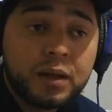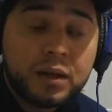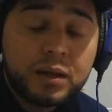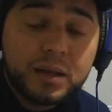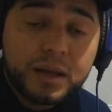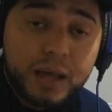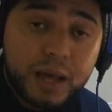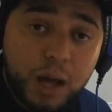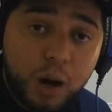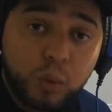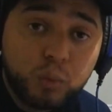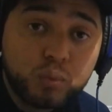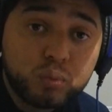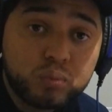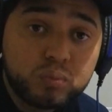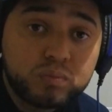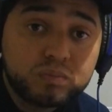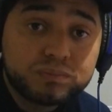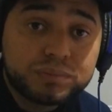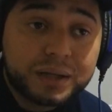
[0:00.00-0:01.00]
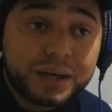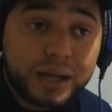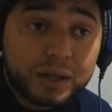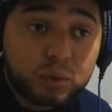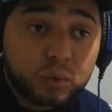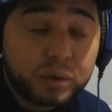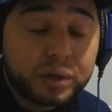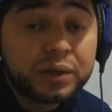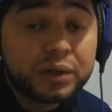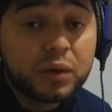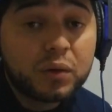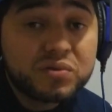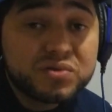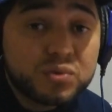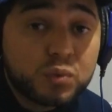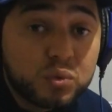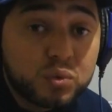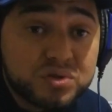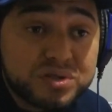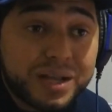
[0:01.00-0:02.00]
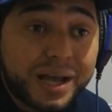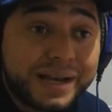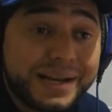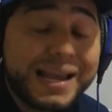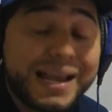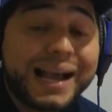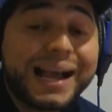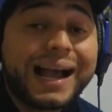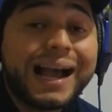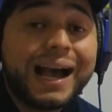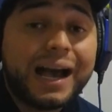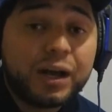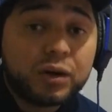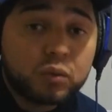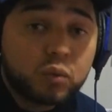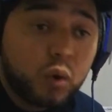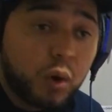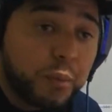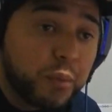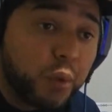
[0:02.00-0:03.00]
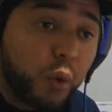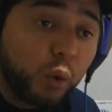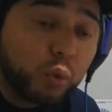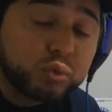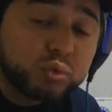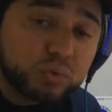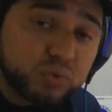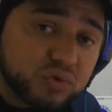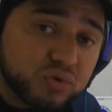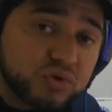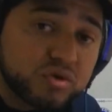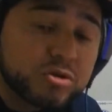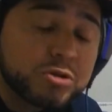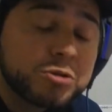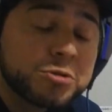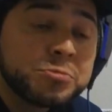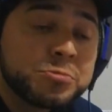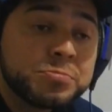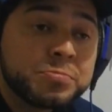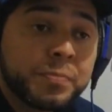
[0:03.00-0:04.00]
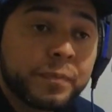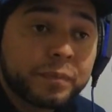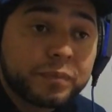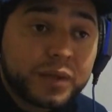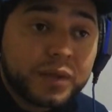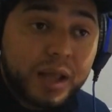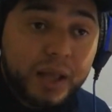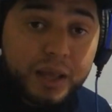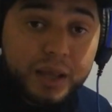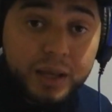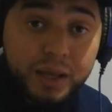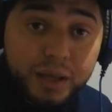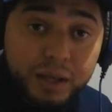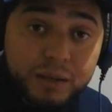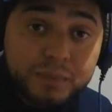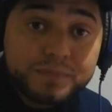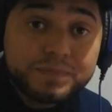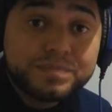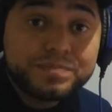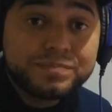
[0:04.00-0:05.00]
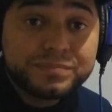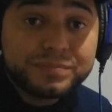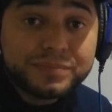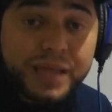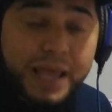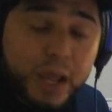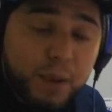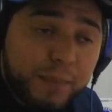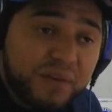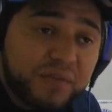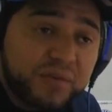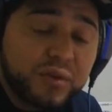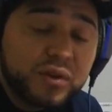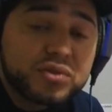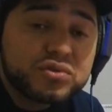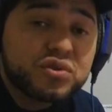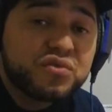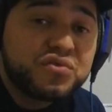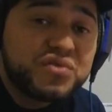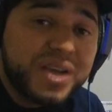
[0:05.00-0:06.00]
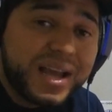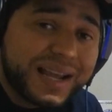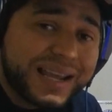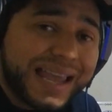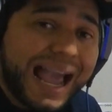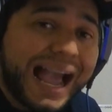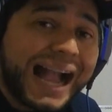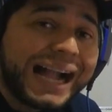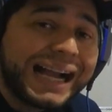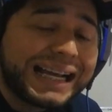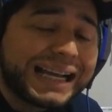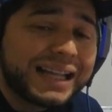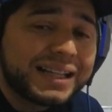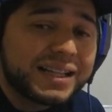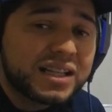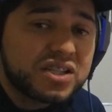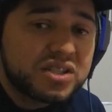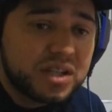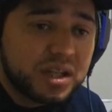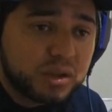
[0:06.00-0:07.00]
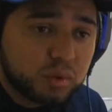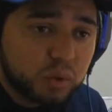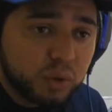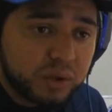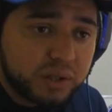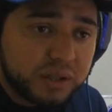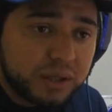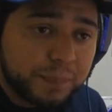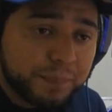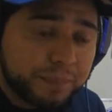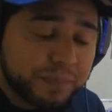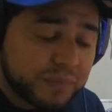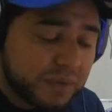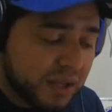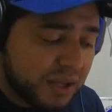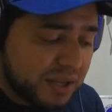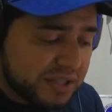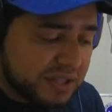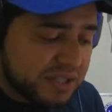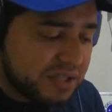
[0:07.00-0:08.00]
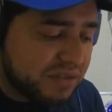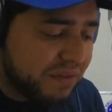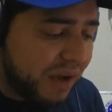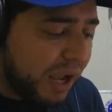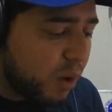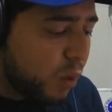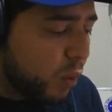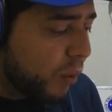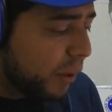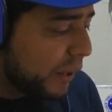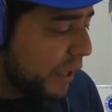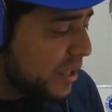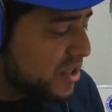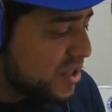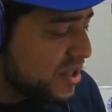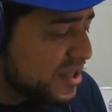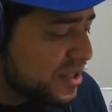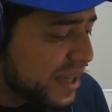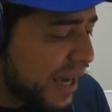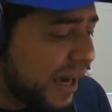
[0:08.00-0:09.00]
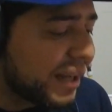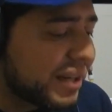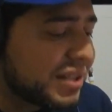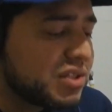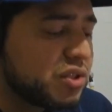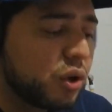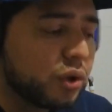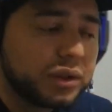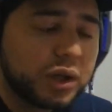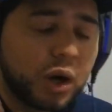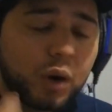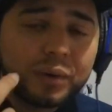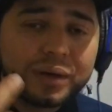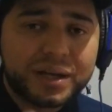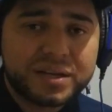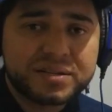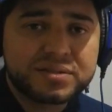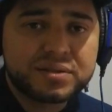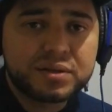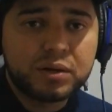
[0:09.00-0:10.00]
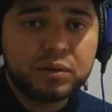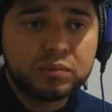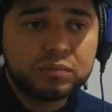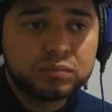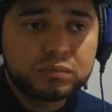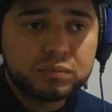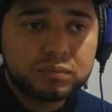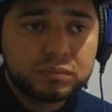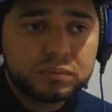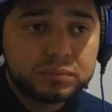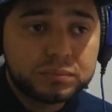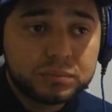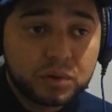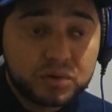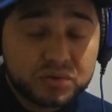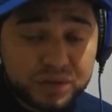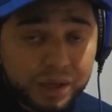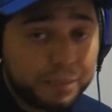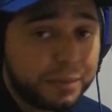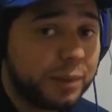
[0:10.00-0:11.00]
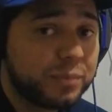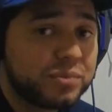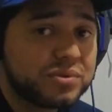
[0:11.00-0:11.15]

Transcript: É um treinador que não custaria caro como outros e tem uma filosofia que agrada a diretoria. Se vai concretizar-se ou não nação, não sabemos